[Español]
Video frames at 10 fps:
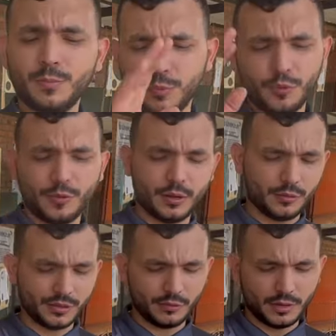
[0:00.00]
poco de
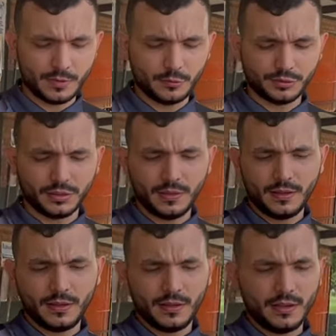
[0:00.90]
cosas lo que me gusta.
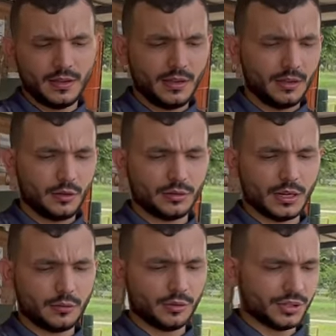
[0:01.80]
¿Qué
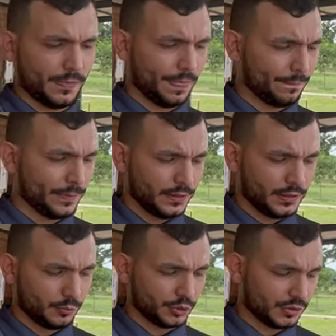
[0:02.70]
otra cosa?
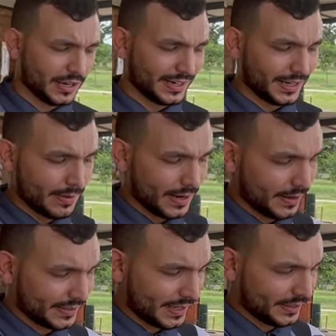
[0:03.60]
Posee una recámara
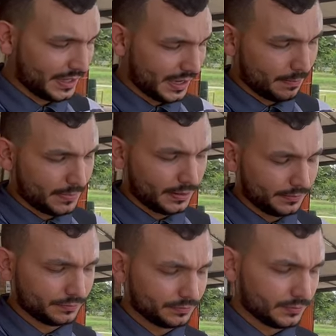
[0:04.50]
bastante amplia,
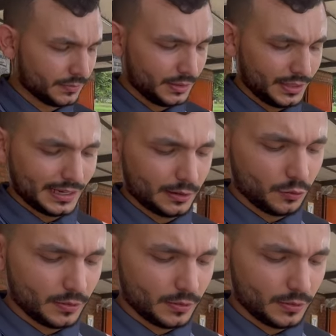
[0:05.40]
que es algo